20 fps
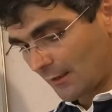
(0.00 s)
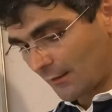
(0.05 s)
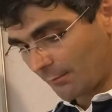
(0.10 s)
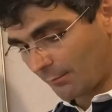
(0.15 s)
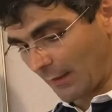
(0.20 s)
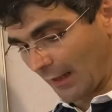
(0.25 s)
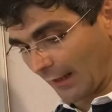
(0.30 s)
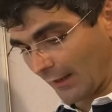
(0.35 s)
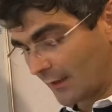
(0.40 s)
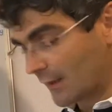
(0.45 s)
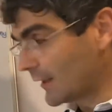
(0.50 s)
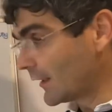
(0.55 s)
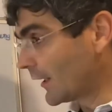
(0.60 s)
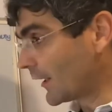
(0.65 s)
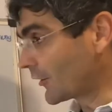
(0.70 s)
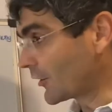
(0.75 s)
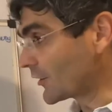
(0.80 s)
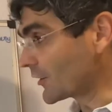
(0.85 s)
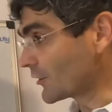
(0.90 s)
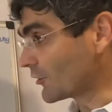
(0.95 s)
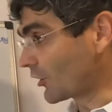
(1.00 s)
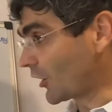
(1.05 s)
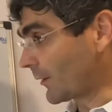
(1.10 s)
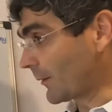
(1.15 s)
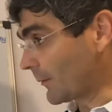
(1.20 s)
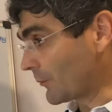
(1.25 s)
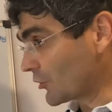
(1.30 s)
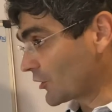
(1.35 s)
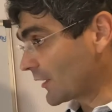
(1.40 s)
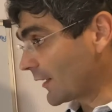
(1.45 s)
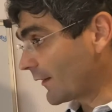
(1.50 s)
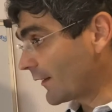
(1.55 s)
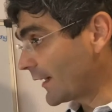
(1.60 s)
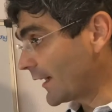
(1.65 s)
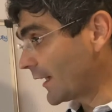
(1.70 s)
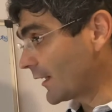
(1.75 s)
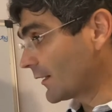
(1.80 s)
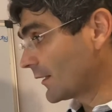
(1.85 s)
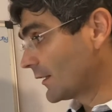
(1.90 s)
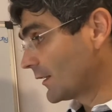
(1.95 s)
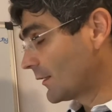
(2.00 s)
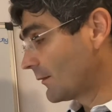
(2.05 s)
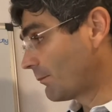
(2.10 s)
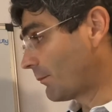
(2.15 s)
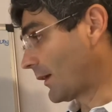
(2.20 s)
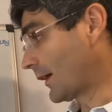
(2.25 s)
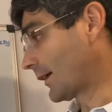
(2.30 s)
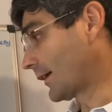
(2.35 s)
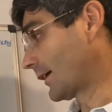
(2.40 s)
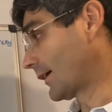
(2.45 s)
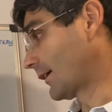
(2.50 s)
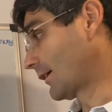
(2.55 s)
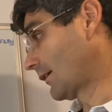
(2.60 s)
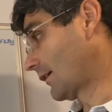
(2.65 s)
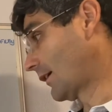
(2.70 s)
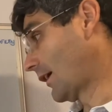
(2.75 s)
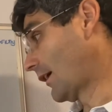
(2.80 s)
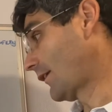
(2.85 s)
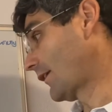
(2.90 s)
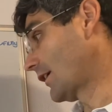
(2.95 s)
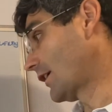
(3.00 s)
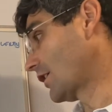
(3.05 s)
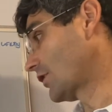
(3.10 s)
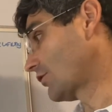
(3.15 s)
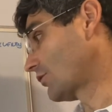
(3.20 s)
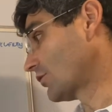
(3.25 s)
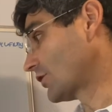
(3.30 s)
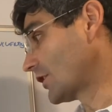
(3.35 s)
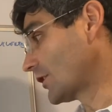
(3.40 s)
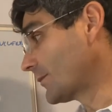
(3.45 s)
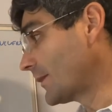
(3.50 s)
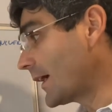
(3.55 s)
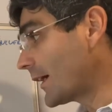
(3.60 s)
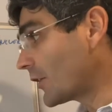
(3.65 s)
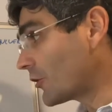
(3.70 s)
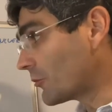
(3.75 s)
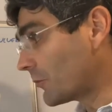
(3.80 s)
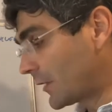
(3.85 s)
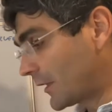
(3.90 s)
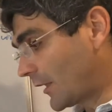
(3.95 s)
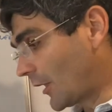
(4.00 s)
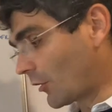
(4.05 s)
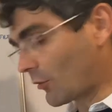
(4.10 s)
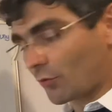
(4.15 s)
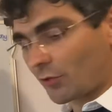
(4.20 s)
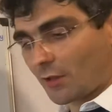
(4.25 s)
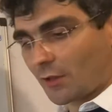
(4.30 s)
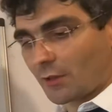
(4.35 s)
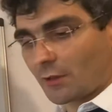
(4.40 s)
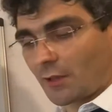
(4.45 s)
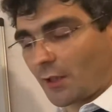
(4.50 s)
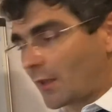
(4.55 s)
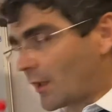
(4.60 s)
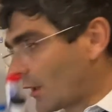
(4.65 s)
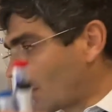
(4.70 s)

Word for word: Bien, entonces lo que vamos a hacer para hacer las cosas bien y no meternos en tener que